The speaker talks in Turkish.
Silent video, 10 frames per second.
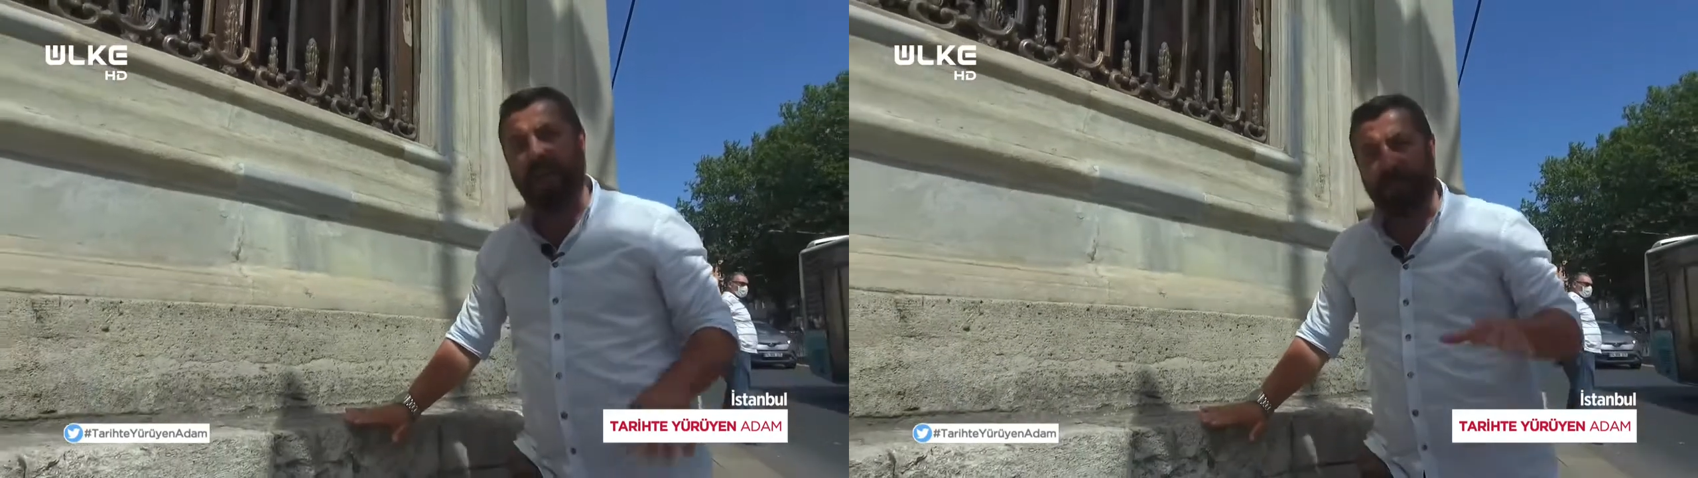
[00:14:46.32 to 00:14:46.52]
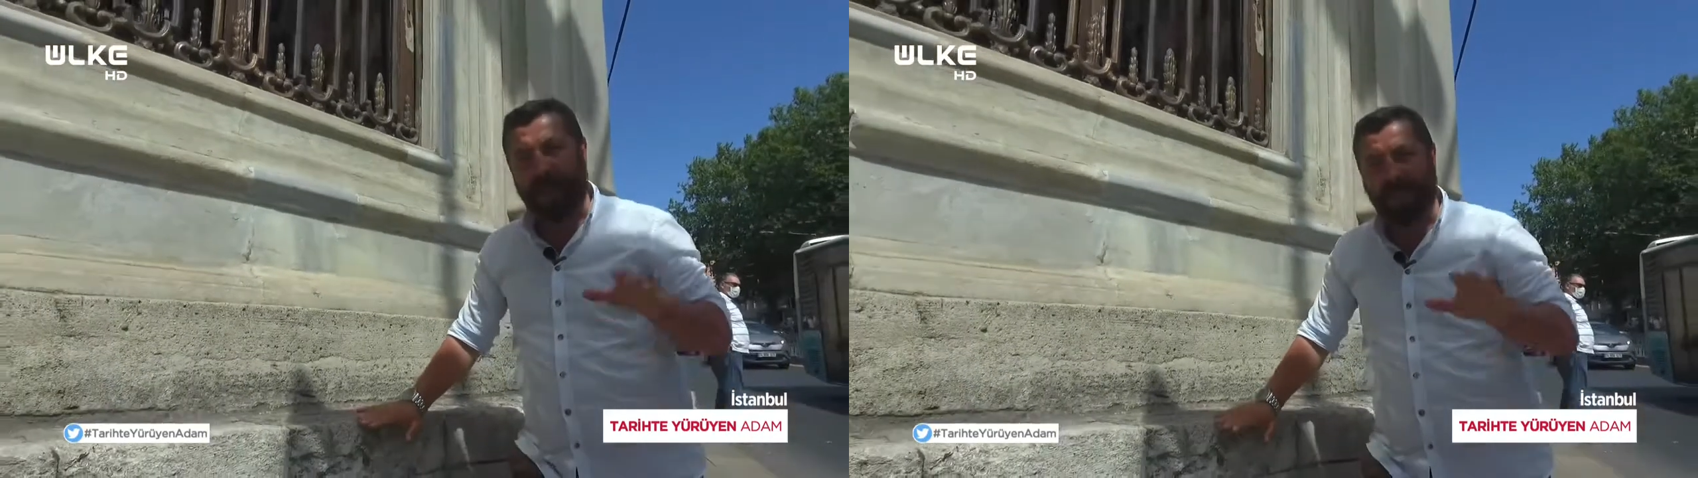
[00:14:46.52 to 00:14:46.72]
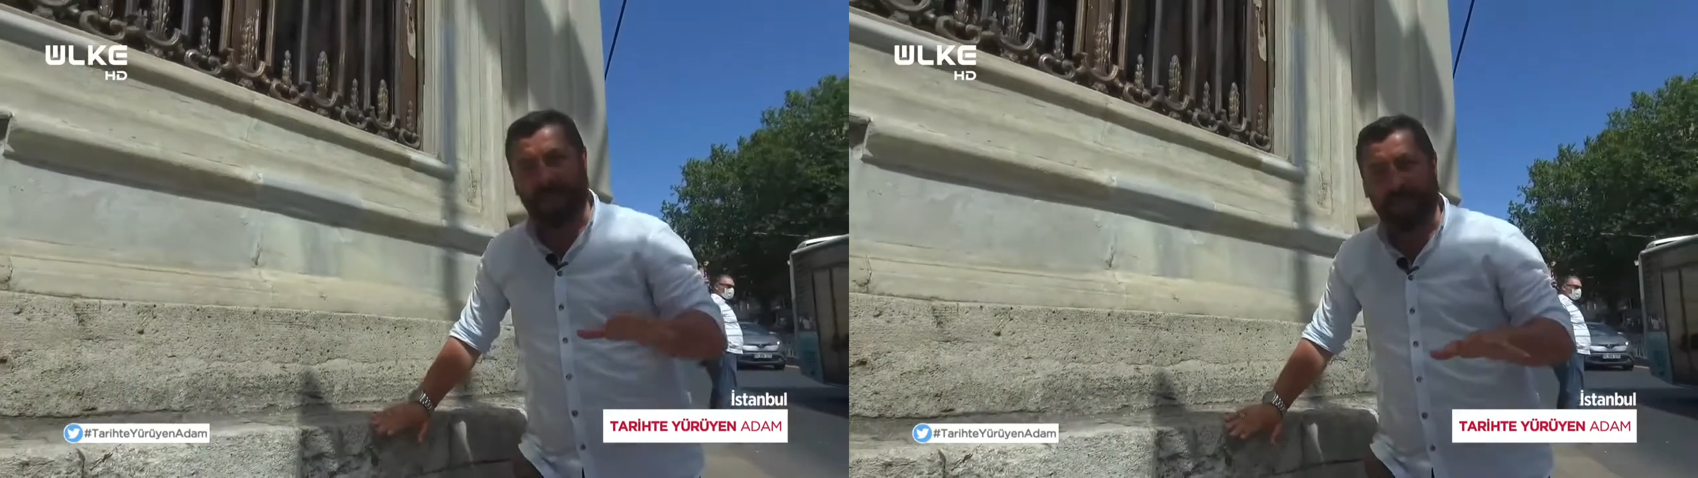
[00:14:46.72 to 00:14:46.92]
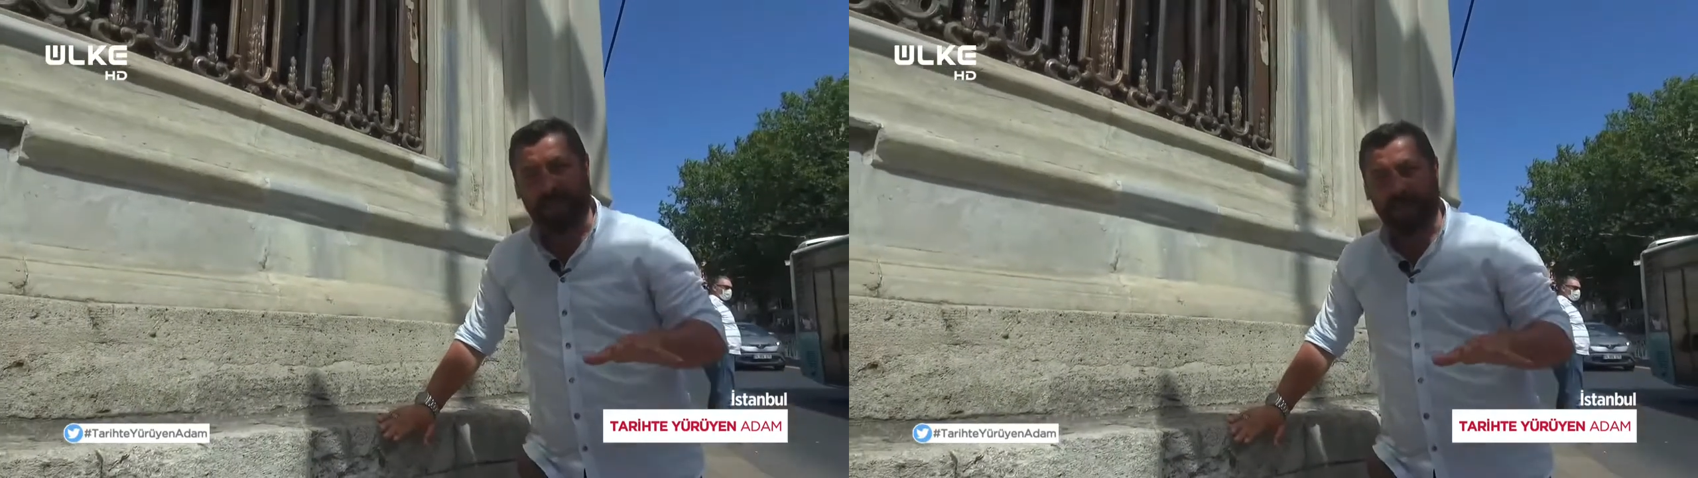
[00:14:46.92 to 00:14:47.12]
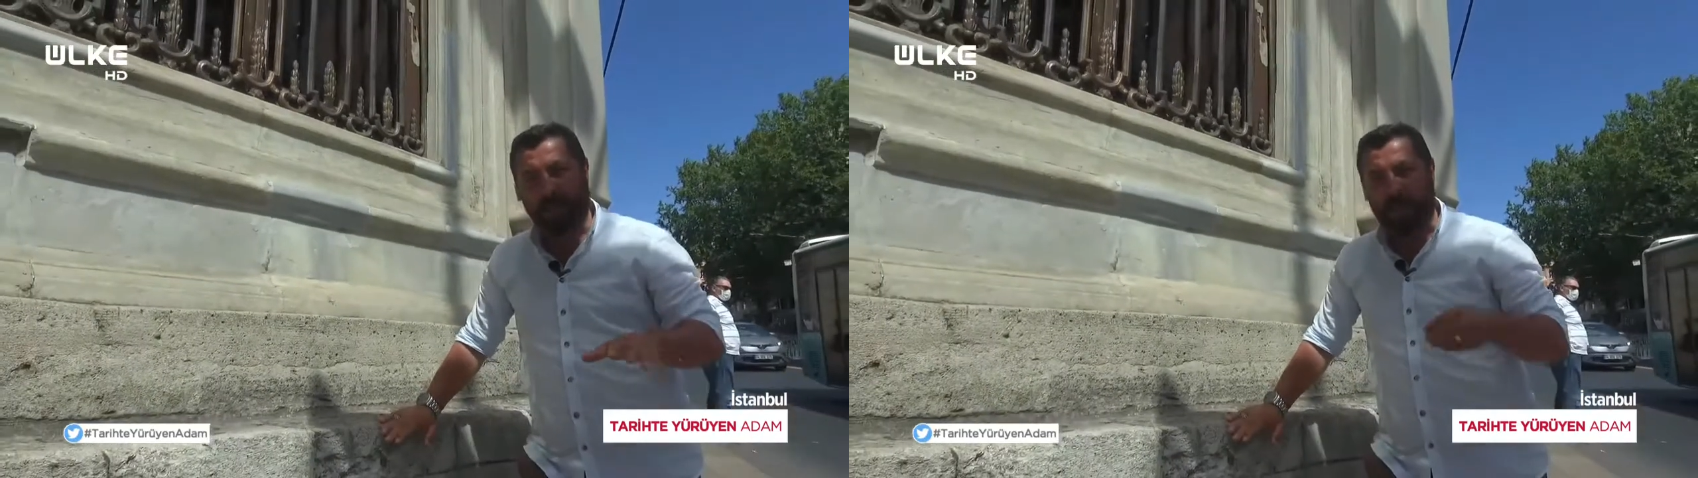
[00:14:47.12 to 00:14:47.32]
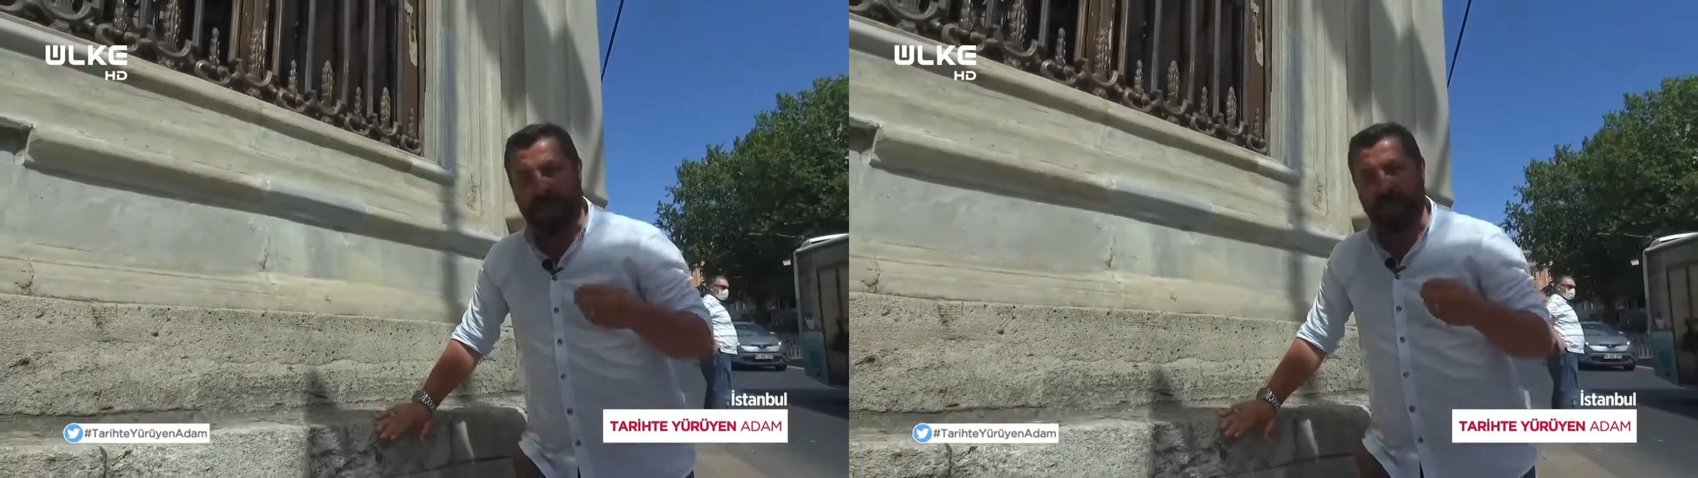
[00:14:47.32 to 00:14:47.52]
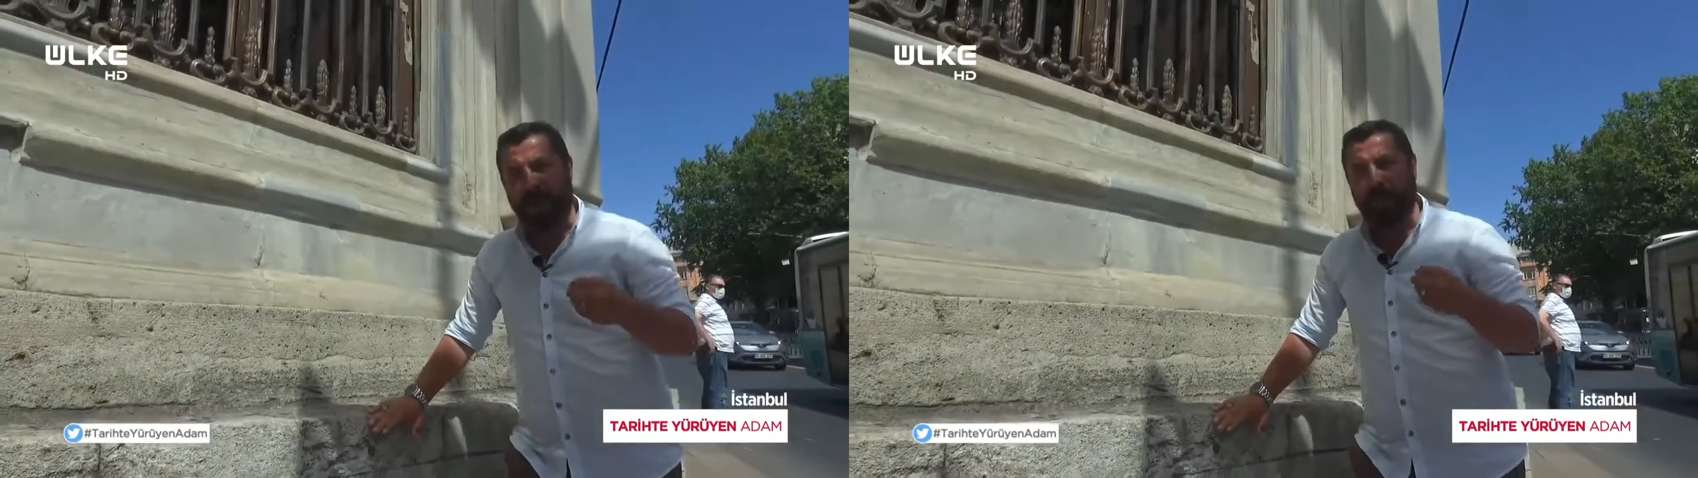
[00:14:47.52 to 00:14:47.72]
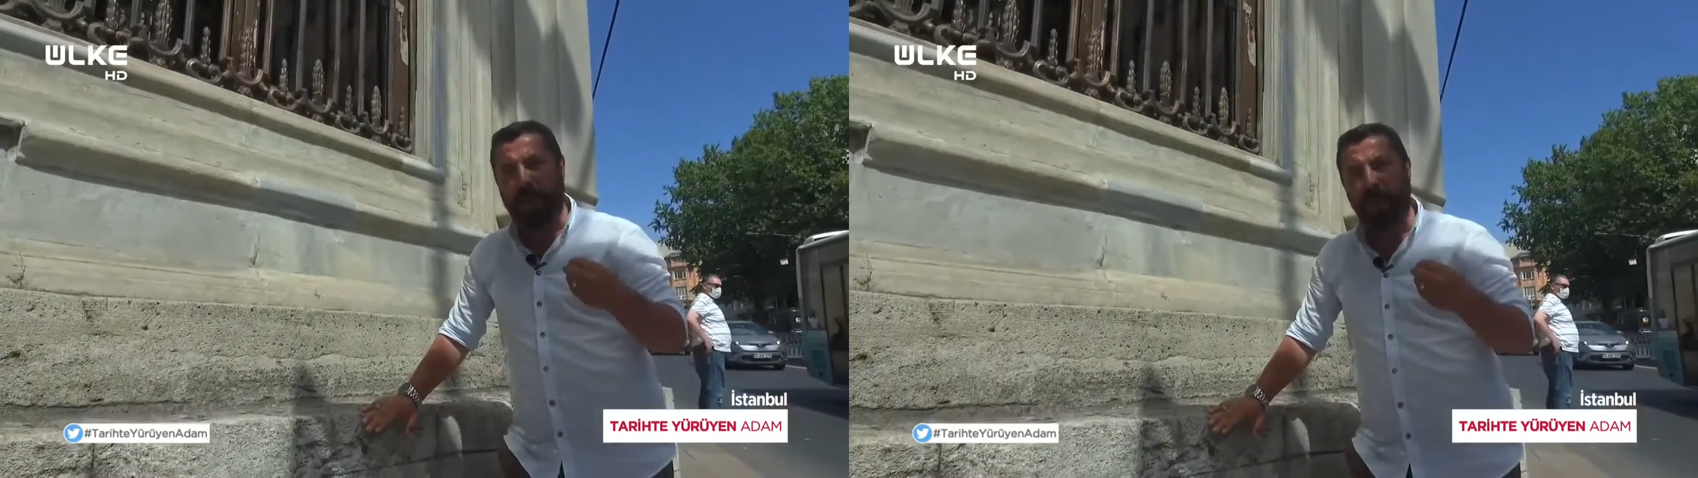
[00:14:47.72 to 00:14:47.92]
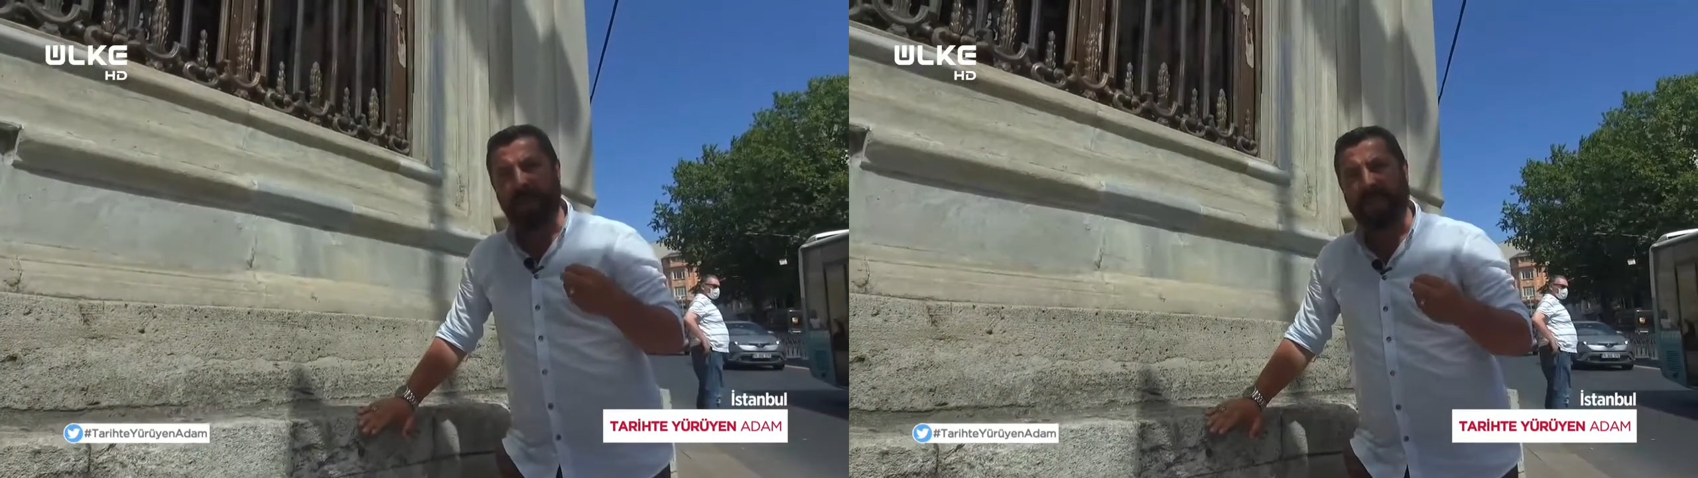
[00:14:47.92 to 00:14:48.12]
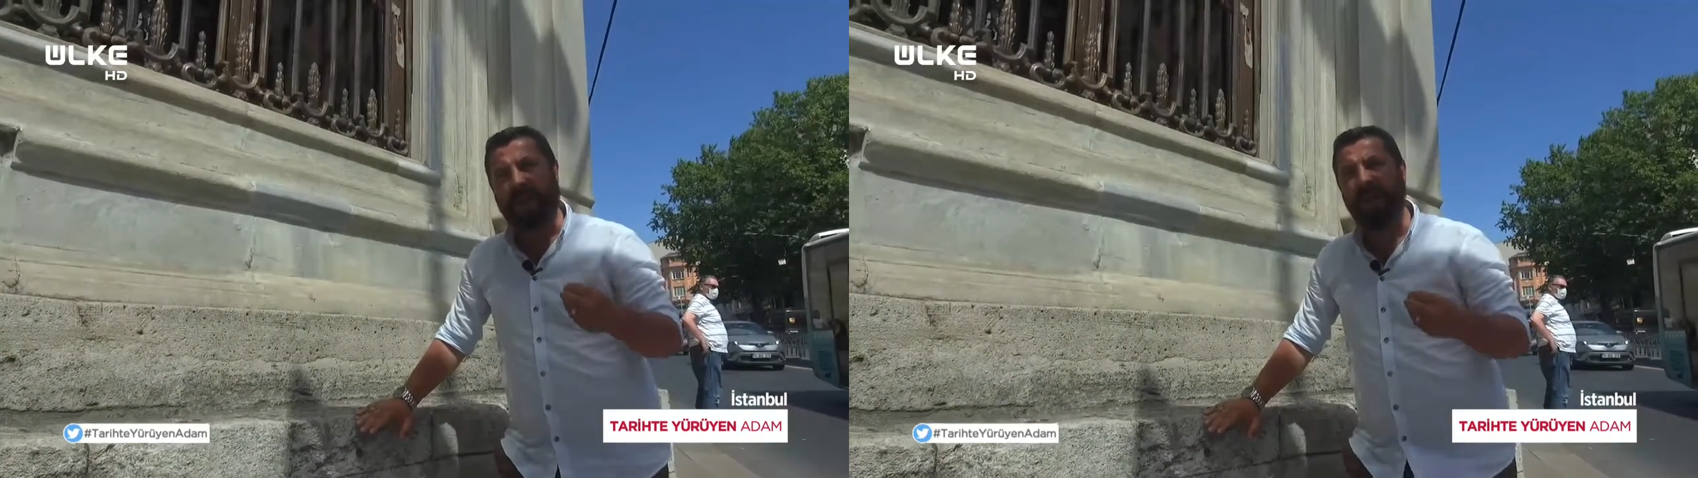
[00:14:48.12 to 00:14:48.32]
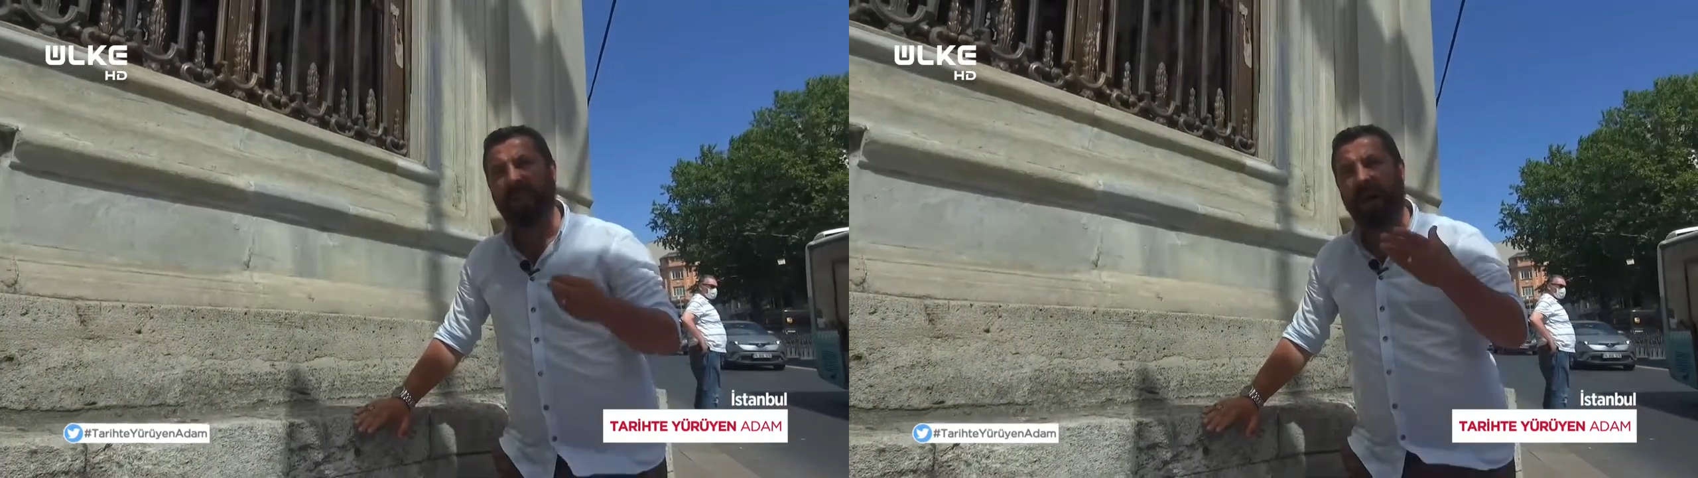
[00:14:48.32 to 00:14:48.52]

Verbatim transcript: Efendi, Mimar Mehmet Tahir